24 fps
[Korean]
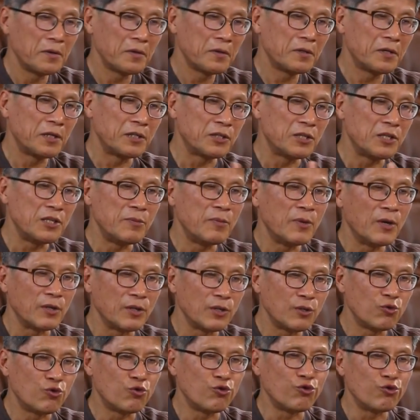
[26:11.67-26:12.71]
그래서 이
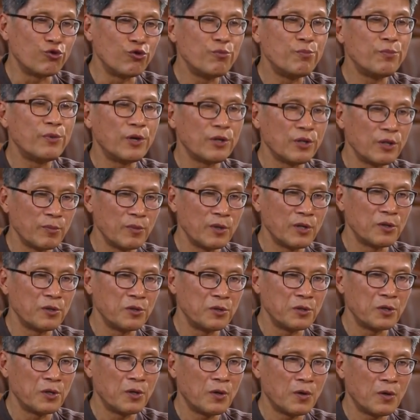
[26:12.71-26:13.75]
병이 죽을
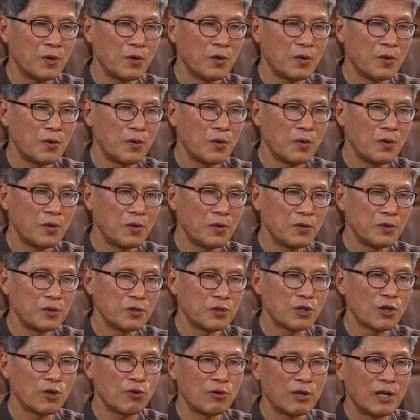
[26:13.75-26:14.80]
병이면은요
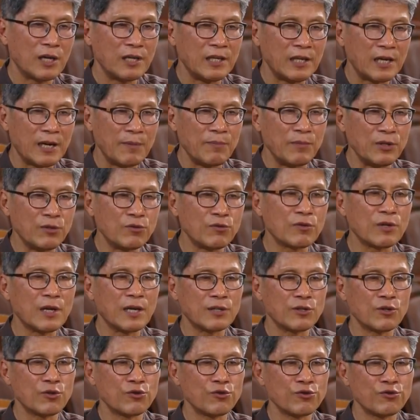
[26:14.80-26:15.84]
서울 아니라 미국
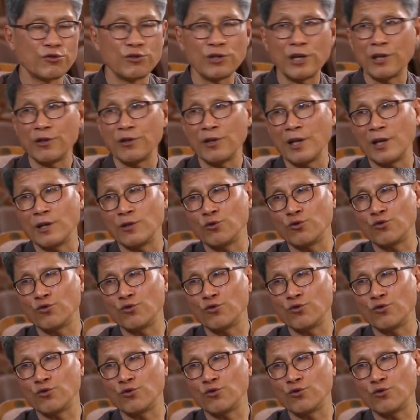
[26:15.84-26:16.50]
가서 수술에 대해는